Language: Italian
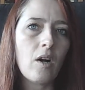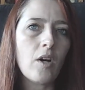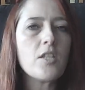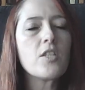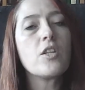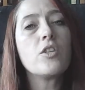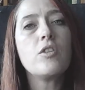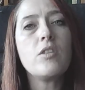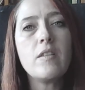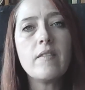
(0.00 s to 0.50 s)
Ho
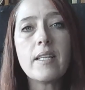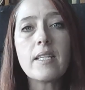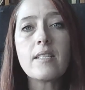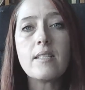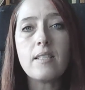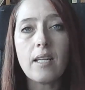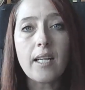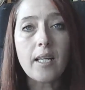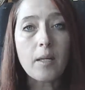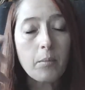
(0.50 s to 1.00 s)
scritto
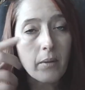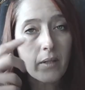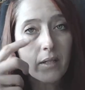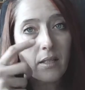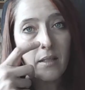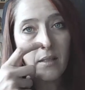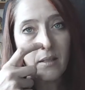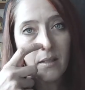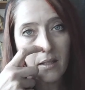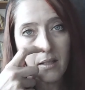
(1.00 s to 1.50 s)
diversi
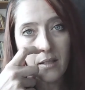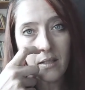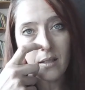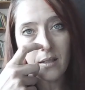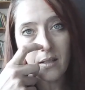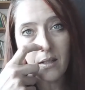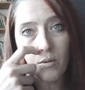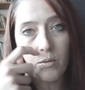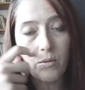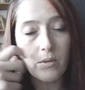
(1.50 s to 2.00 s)
libri eh,
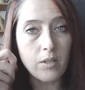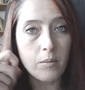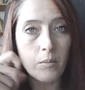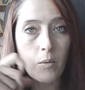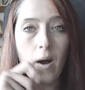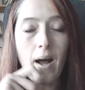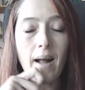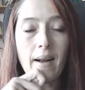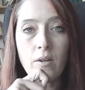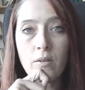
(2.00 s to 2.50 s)

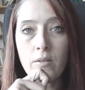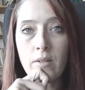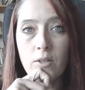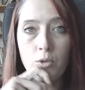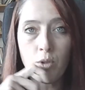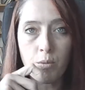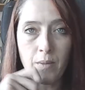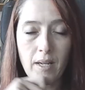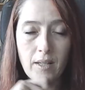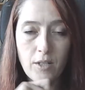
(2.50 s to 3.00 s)
nell'ultimo anno,
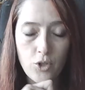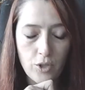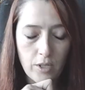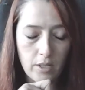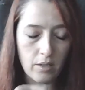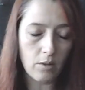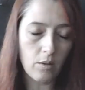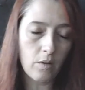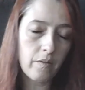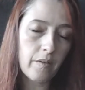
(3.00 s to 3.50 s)
nel
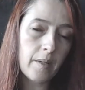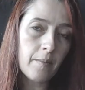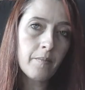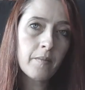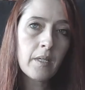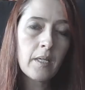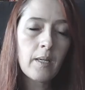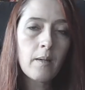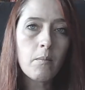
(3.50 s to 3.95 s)
2019,